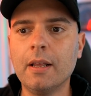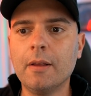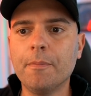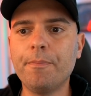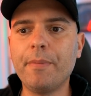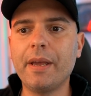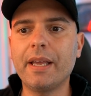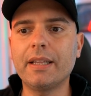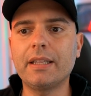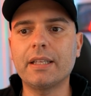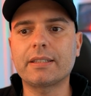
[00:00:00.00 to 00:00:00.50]

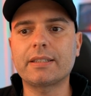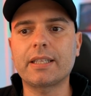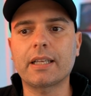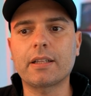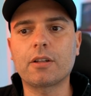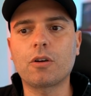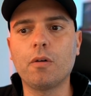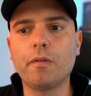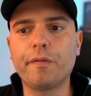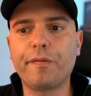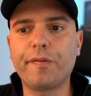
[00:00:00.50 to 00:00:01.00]

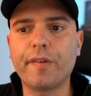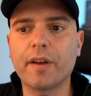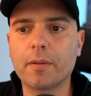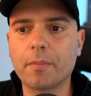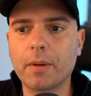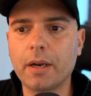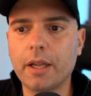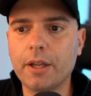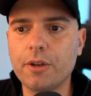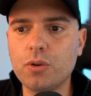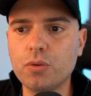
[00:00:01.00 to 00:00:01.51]
Mediaset
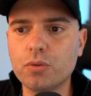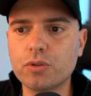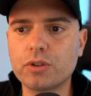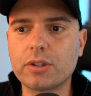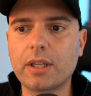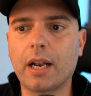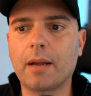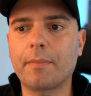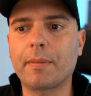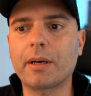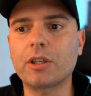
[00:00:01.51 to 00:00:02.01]
conferma le news
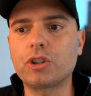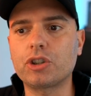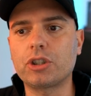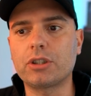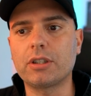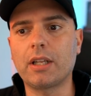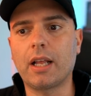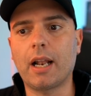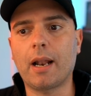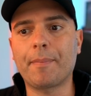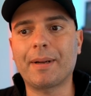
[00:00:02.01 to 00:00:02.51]
della, ma
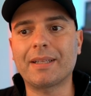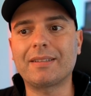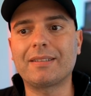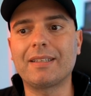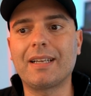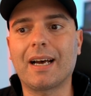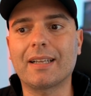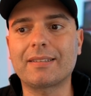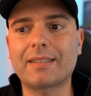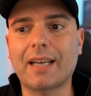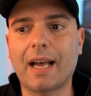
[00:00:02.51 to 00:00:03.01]
della
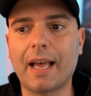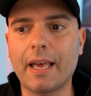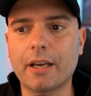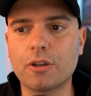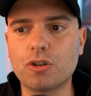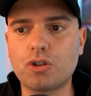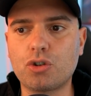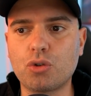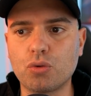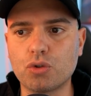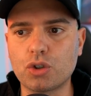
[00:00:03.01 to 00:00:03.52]
mattinata e
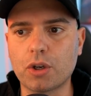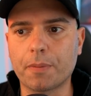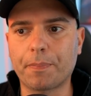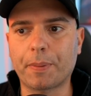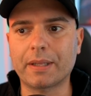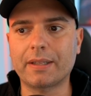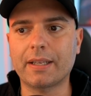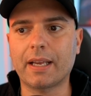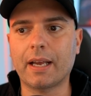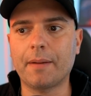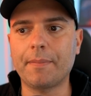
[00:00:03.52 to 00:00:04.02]
aggiunge
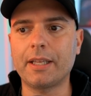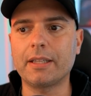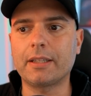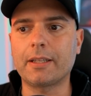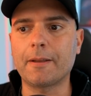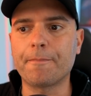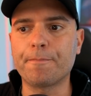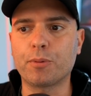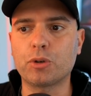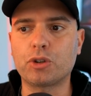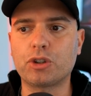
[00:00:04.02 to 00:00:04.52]

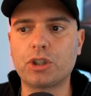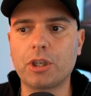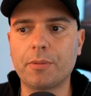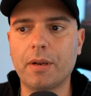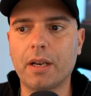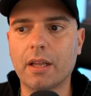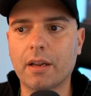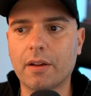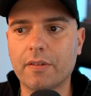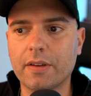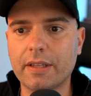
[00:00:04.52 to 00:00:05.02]
praticamente
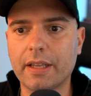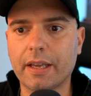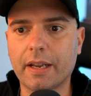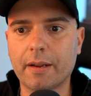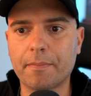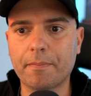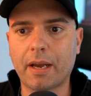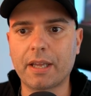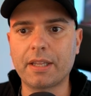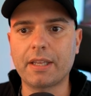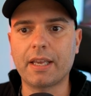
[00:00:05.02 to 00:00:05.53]
impossibile
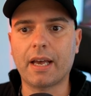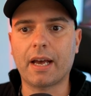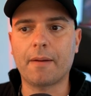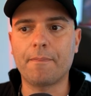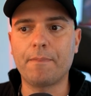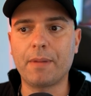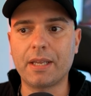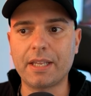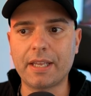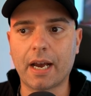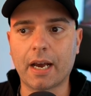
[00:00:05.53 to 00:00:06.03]
rivedere Magna-
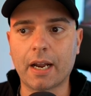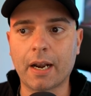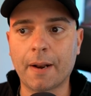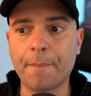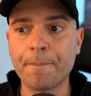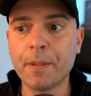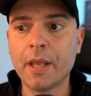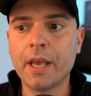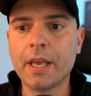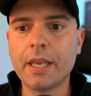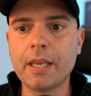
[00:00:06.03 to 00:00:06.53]
Megnan
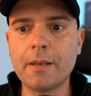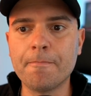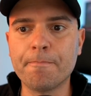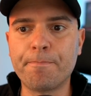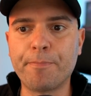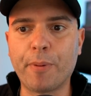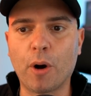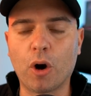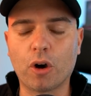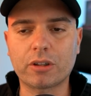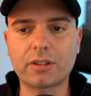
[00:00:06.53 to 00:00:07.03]

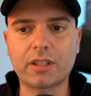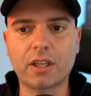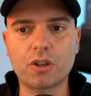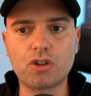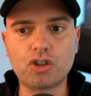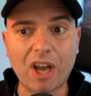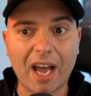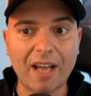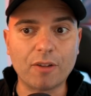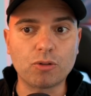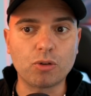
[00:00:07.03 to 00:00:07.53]
in porta
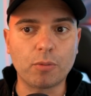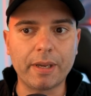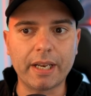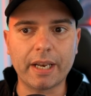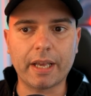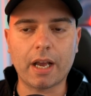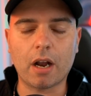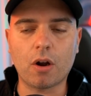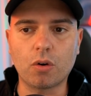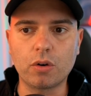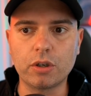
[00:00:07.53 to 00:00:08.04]
già
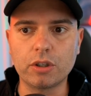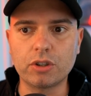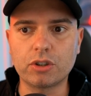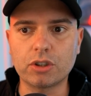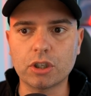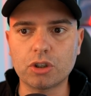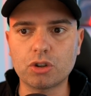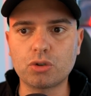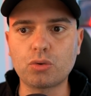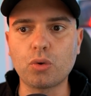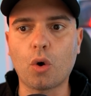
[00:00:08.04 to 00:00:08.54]
domenica con il
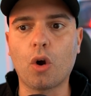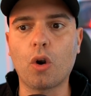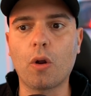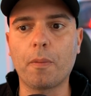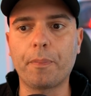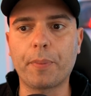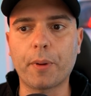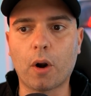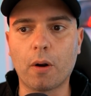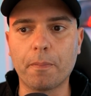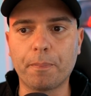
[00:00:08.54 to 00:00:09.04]

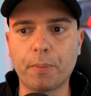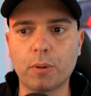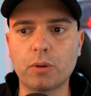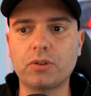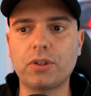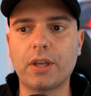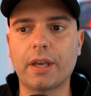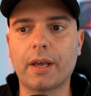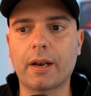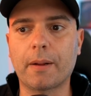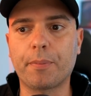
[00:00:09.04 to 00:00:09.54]
Sassuolo, però il
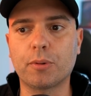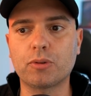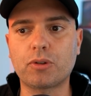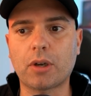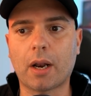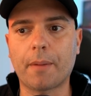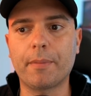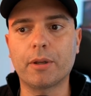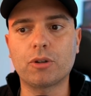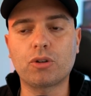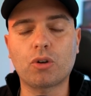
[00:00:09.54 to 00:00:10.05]
portiere
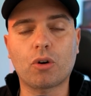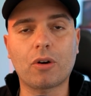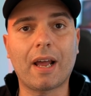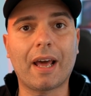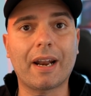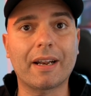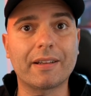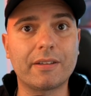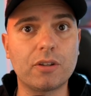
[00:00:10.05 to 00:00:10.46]
potrebbe tornare